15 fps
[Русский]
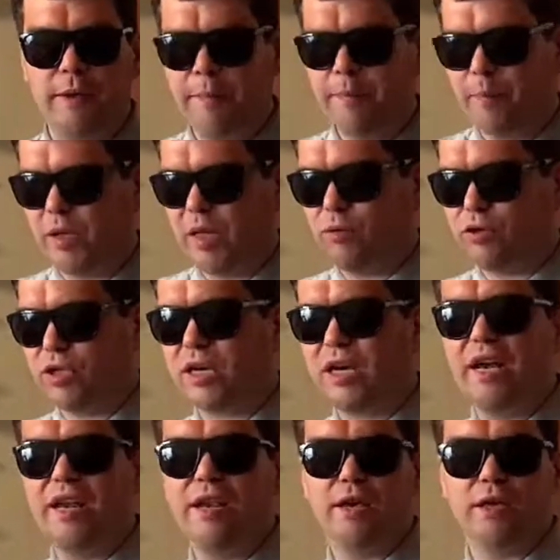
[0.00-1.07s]
Потому что,
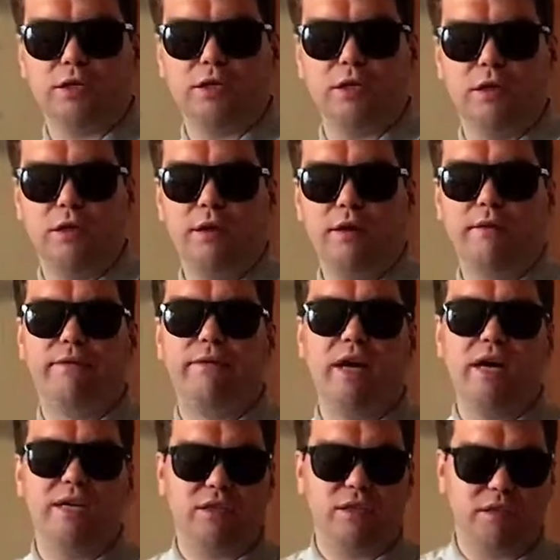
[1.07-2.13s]
конечно,
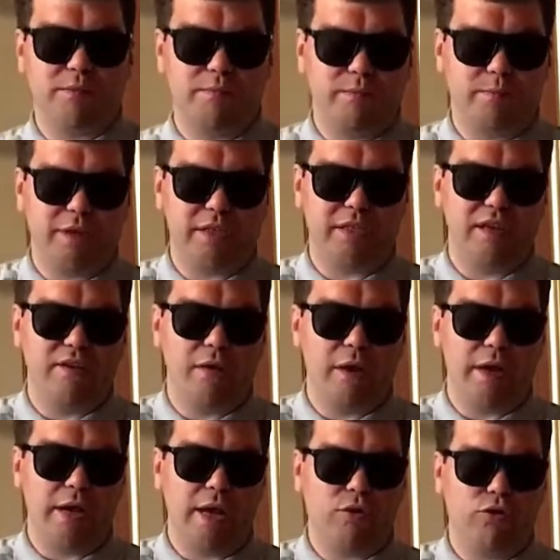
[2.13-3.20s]
ваши
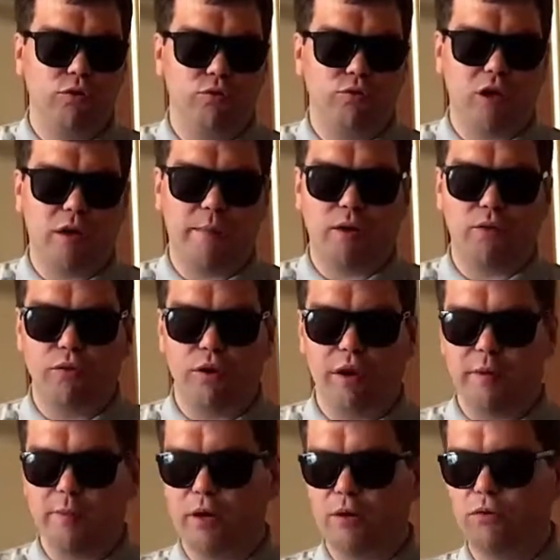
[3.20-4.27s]
представления о том, что я могу и не
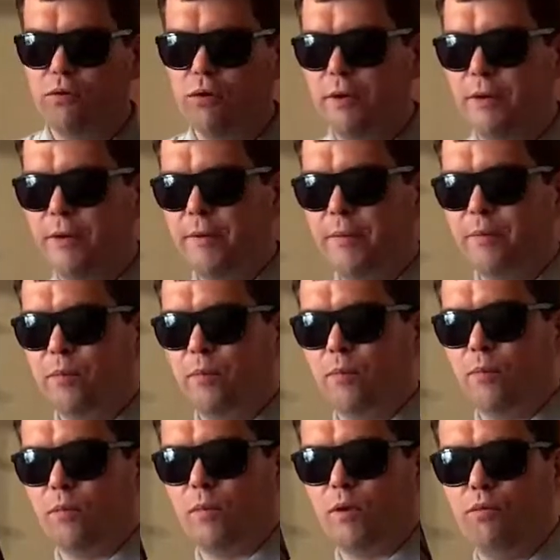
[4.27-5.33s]
могу,
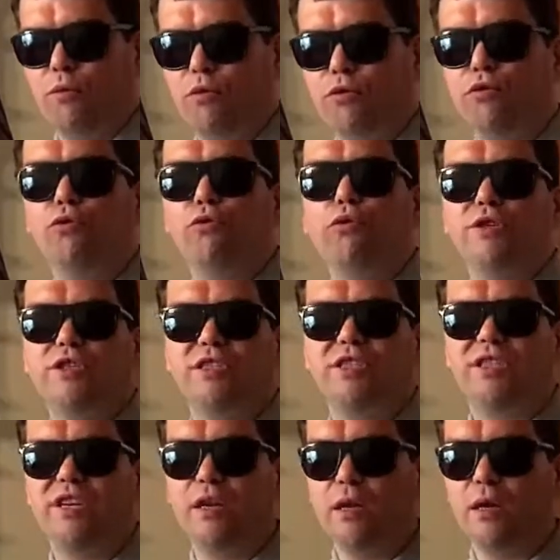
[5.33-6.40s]
могут очень
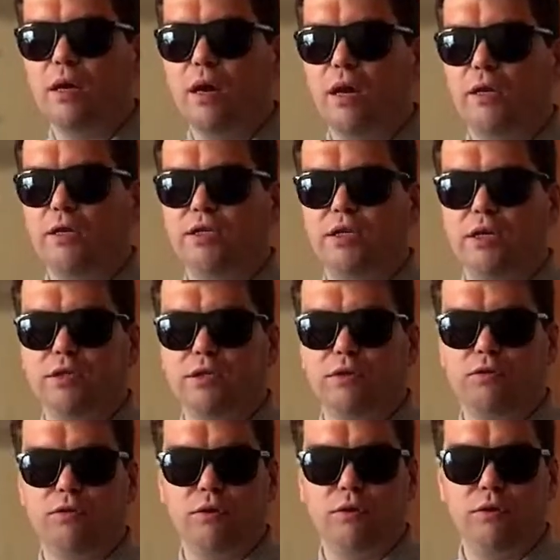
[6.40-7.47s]
сильно отличаться
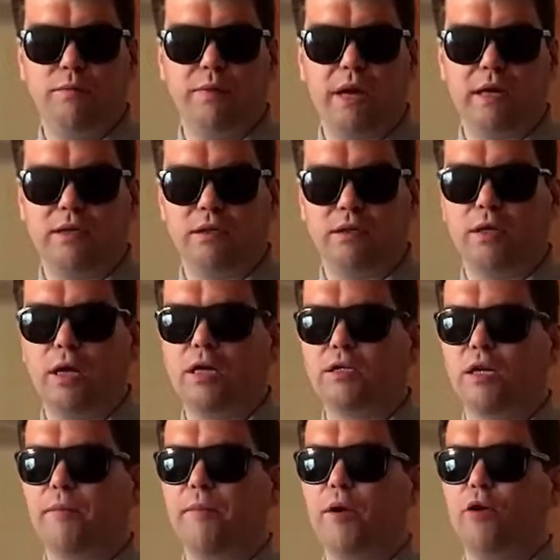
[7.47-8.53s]
от практики, так же,
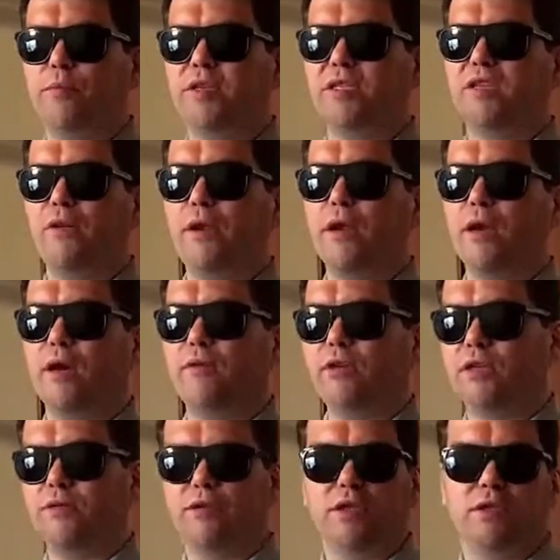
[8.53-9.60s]
как мое представление о
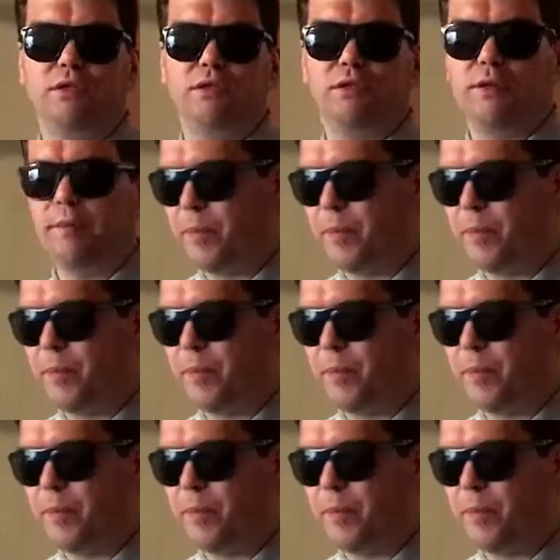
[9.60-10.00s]
вашей внешности.